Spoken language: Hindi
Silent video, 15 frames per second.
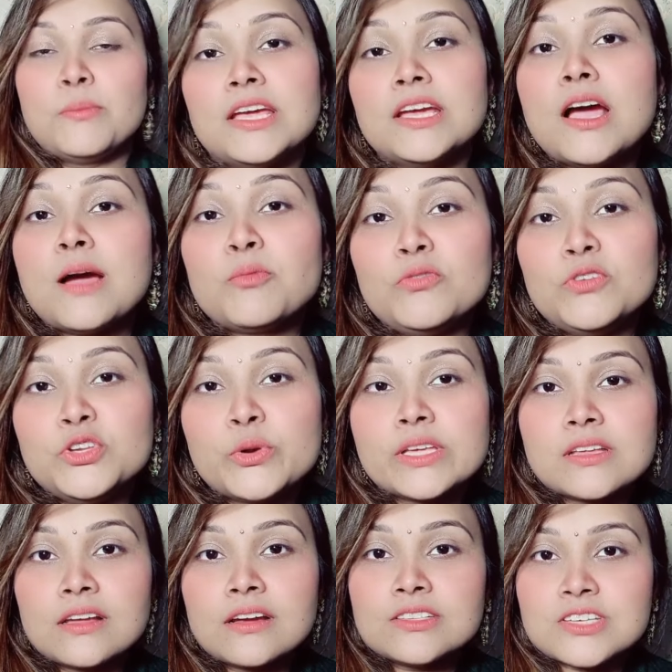जो मैंने आज इस
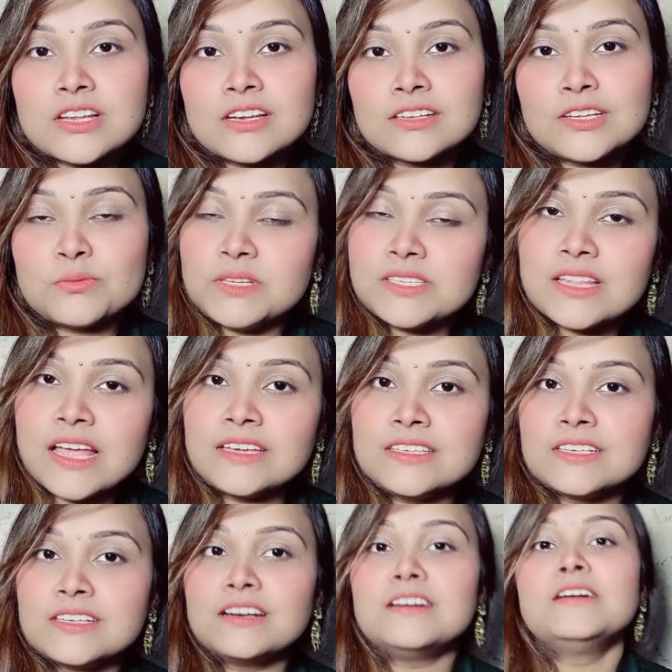साड़ी के साथ क्रिएट किया है